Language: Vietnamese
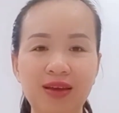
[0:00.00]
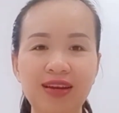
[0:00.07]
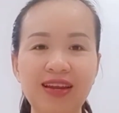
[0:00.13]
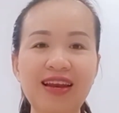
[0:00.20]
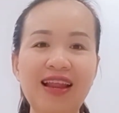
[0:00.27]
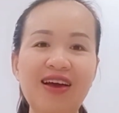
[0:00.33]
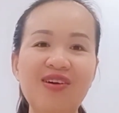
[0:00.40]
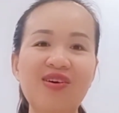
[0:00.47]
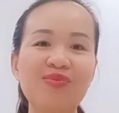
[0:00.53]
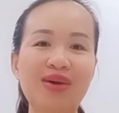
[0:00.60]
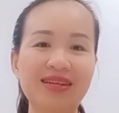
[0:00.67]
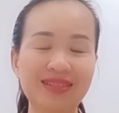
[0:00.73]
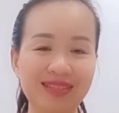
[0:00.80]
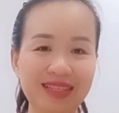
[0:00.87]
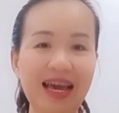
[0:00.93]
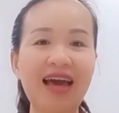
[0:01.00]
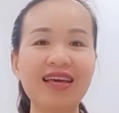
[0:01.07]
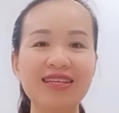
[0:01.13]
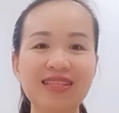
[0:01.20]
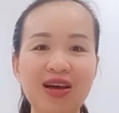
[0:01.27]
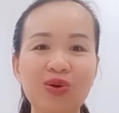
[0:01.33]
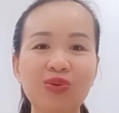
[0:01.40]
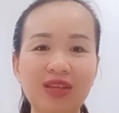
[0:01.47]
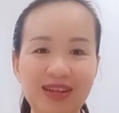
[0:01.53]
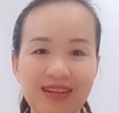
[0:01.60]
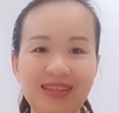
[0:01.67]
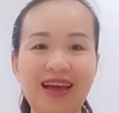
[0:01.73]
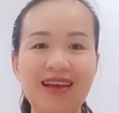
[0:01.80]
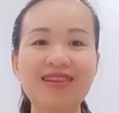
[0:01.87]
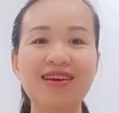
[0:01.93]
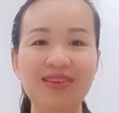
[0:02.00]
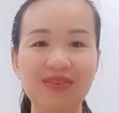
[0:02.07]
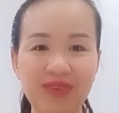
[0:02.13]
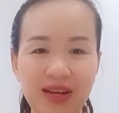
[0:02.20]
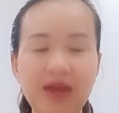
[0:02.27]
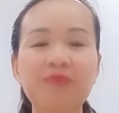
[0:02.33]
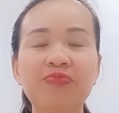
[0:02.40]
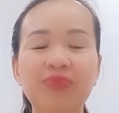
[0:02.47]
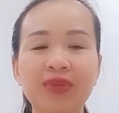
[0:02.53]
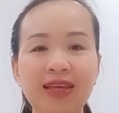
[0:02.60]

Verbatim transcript: nên là gọi bằng chai dầu thần thánh là như vậy đó